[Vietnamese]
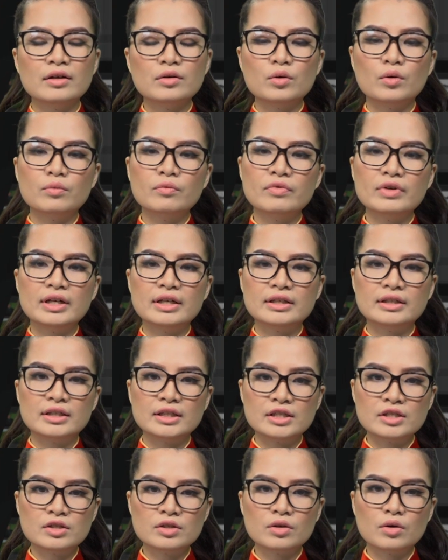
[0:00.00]
cũng vì
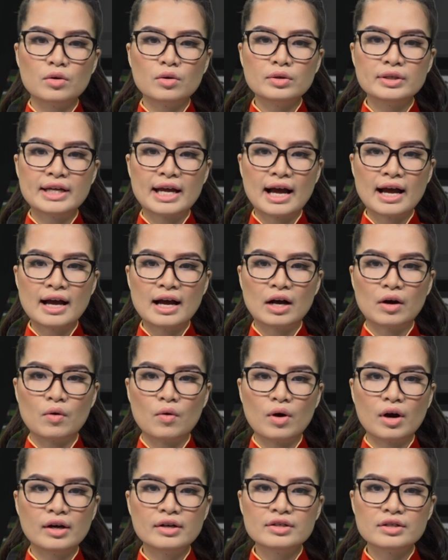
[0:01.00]
chỉ số giá hàng
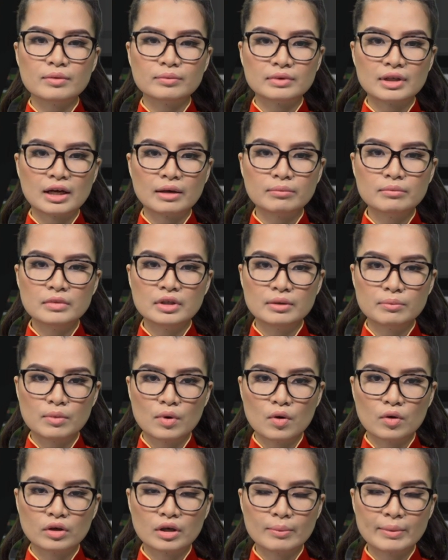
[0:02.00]
hóa trong tháng
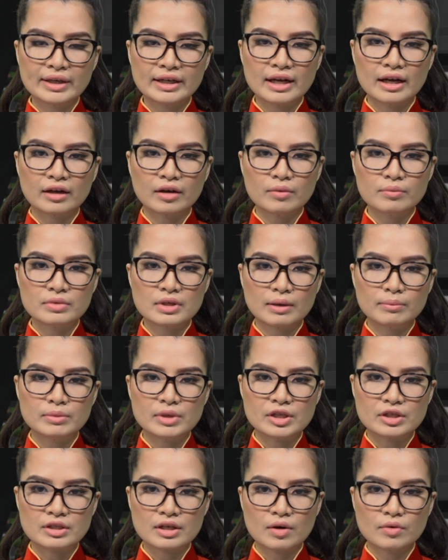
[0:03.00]
11 năm
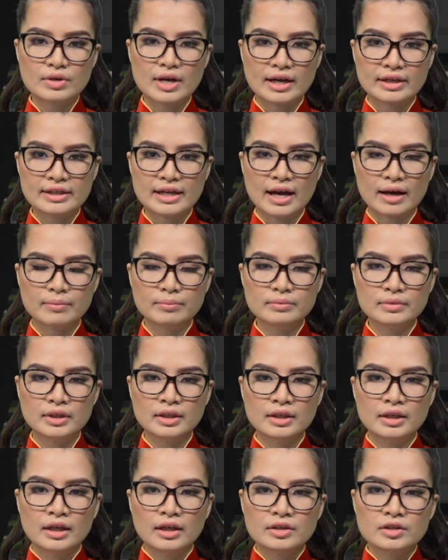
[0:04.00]
2016 đã giảm,
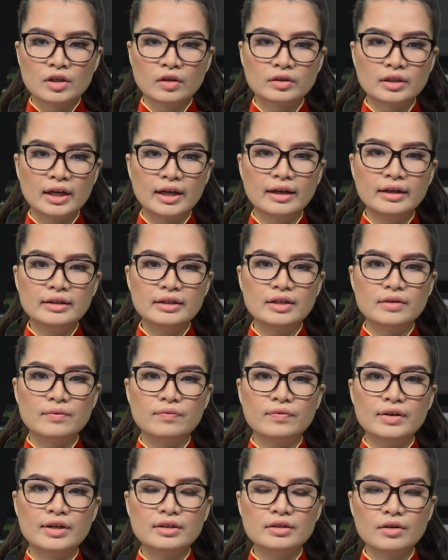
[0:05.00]
cho thấy chi
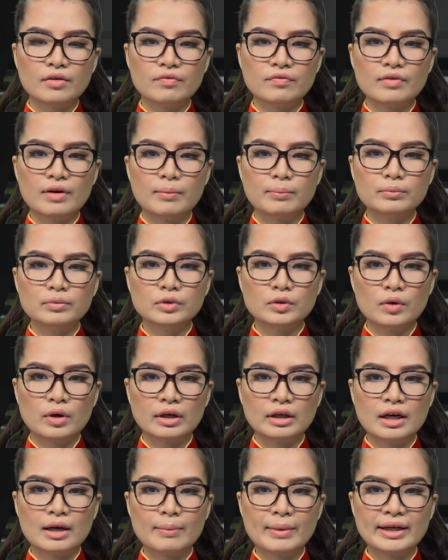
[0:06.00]
phí thực phẩm
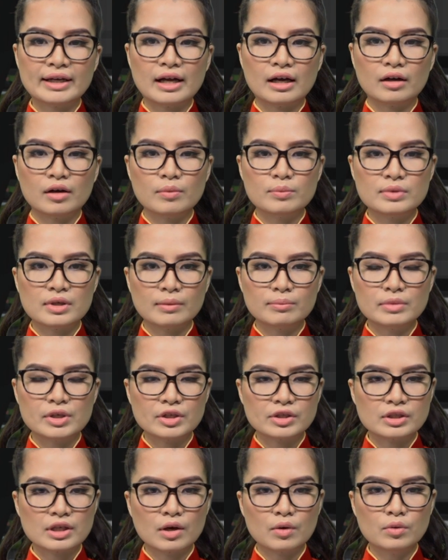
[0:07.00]
toàn năm
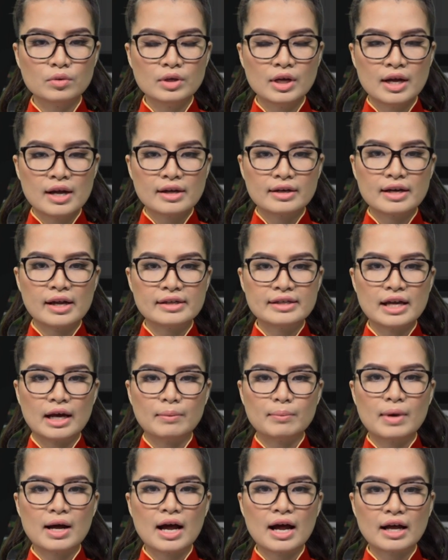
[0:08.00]
2016 đã giảm
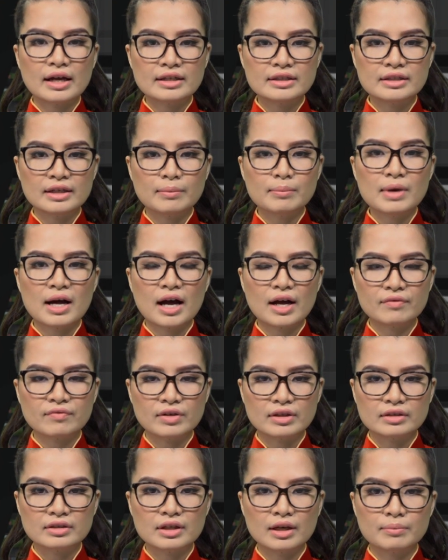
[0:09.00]

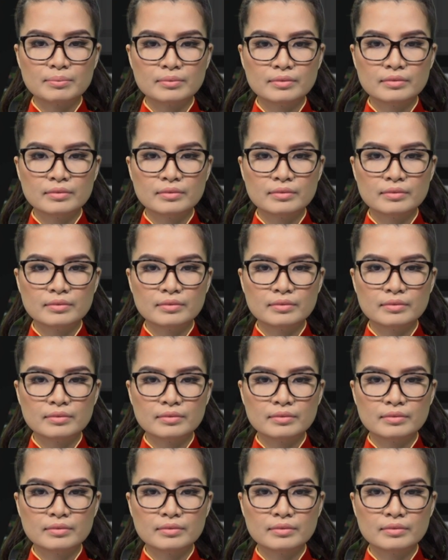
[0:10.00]
2.2%.